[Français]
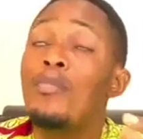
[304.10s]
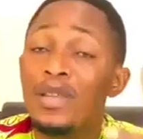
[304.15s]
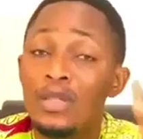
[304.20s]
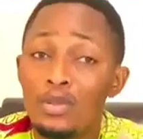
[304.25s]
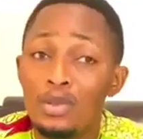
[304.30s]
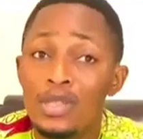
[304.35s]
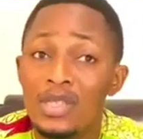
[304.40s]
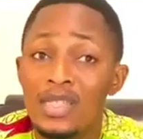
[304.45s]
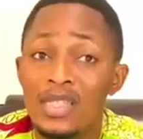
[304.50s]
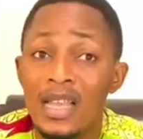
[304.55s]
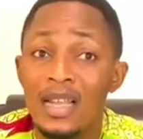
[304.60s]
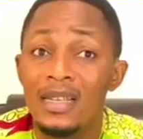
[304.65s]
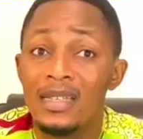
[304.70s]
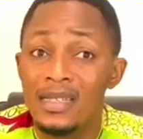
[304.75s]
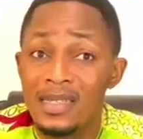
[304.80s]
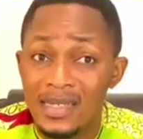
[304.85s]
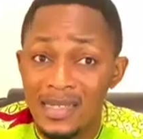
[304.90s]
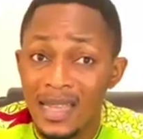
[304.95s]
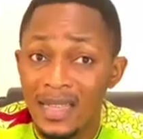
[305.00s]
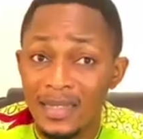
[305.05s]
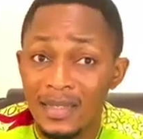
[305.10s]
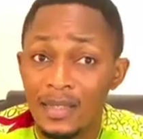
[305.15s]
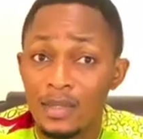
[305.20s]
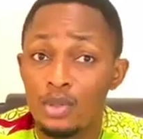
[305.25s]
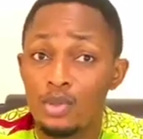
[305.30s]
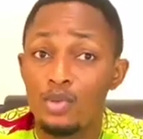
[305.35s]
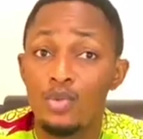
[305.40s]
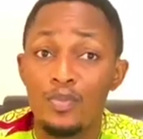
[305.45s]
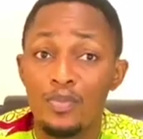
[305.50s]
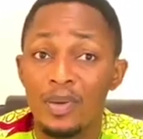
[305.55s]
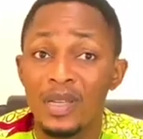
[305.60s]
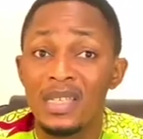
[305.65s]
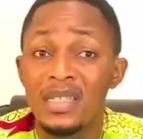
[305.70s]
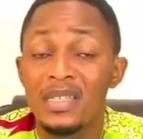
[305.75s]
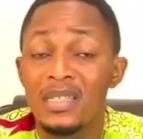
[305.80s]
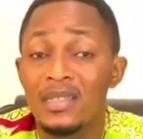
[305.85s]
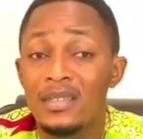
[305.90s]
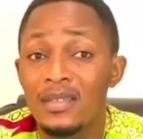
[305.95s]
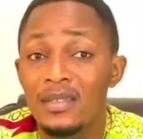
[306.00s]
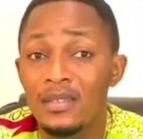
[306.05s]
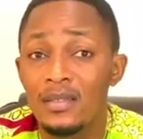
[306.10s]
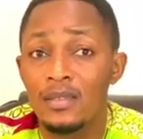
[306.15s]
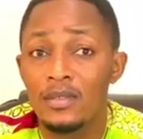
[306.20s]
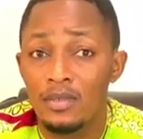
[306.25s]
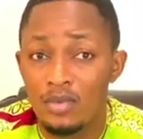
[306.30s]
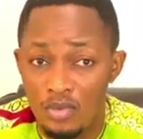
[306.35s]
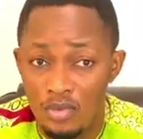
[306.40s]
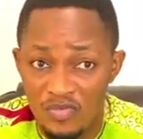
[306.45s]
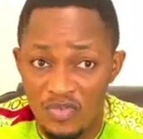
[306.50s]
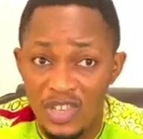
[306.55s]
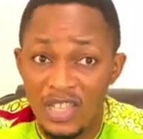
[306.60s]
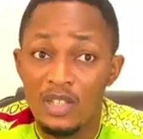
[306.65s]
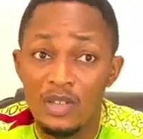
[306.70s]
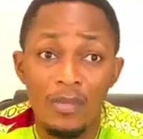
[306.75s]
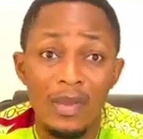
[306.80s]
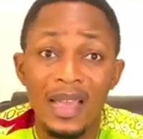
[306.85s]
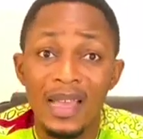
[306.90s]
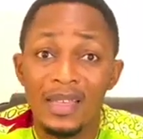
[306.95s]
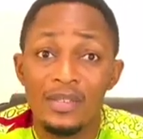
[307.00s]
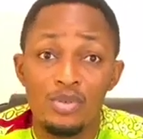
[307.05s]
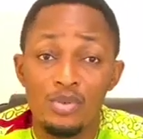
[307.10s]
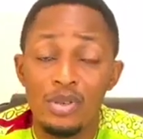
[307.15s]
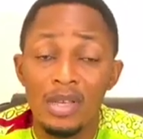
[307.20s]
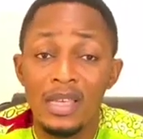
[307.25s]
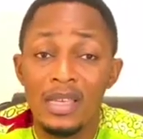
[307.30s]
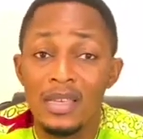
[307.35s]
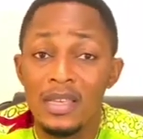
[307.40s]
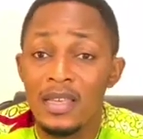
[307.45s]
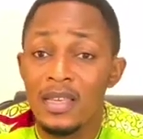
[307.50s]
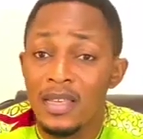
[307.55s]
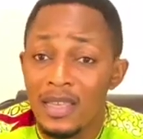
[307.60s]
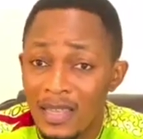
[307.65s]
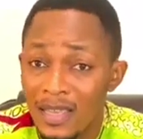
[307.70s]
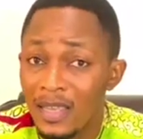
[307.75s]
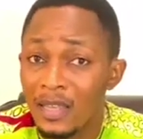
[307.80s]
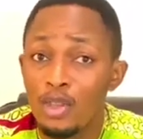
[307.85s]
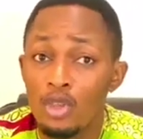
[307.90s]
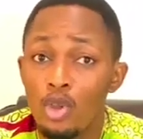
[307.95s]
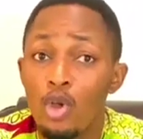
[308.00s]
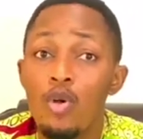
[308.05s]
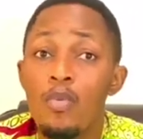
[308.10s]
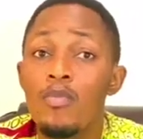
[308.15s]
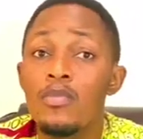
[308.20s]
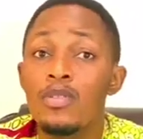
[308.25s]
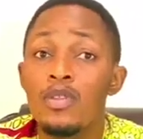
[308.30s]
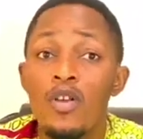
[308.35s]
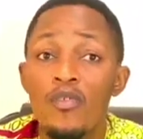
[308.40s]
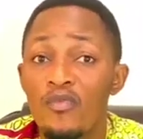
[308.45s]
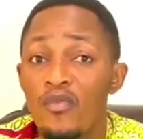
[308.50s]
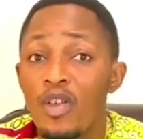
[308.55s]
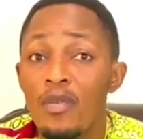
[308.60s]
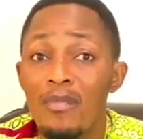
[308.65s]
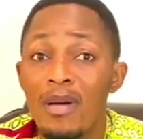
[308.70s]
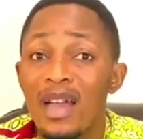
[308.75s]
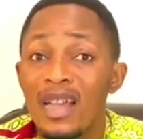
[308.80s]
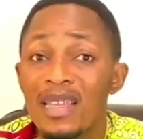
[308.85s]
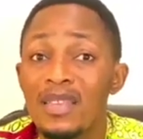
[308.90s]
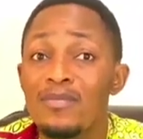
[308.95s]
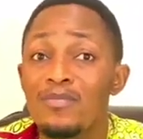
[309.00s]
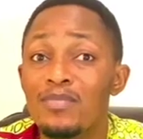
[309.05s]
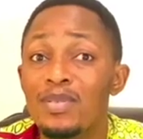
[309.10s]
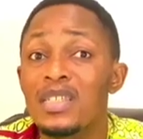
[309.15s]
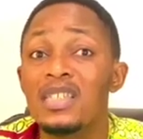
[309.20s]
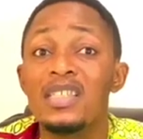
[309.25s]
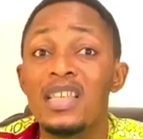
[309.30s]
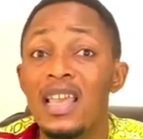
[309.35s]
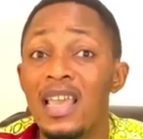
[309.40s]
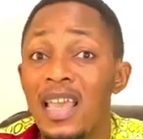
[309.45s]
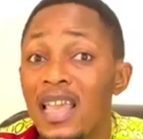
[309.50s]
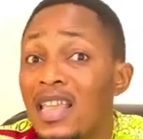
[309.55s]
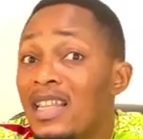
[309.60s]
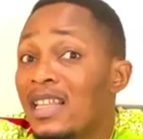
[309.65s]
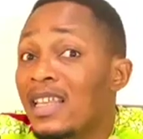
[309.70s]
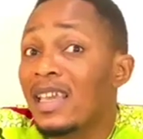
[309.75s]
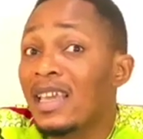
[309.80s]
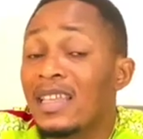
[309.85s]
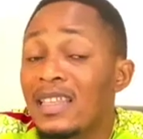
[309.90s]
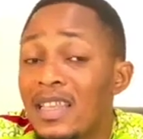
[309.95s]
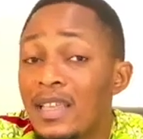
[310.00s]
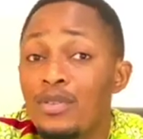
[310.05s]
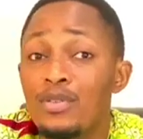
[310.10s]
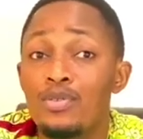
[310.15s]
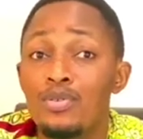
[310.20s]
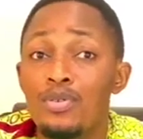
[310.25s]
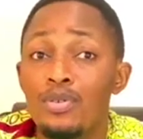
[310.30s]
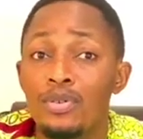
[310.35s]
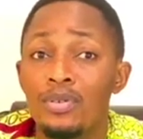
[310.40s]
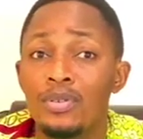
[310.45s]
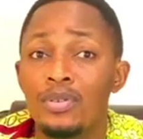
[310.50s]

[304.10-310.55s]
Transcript: du ciel. Certes, tu pries. Tu viens de me rassurer que tombe de fin mari priait et il craignait Dieu.